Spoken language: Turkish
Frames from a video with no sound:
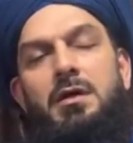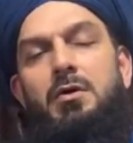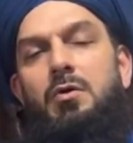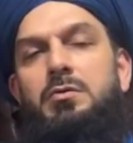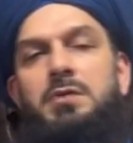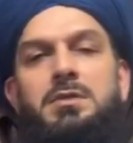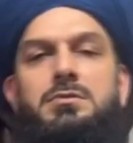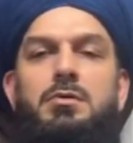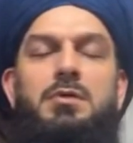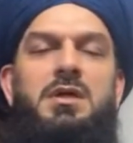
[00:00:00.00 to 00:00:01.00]
Ondan
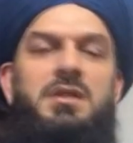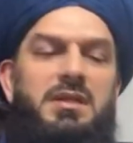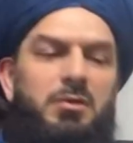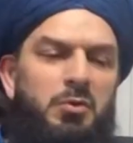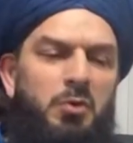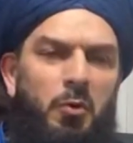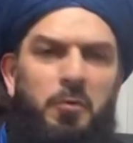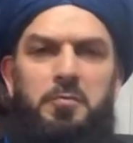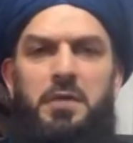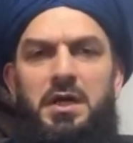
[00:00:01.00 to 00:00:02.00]
sonra
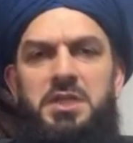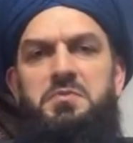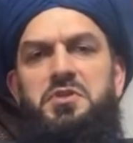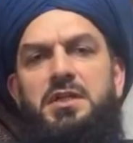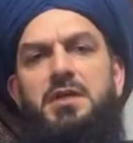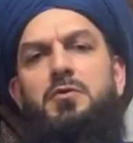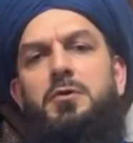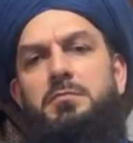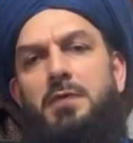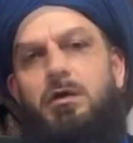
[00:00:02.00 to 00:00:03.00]
korkma, hiçbir şeyden korkma.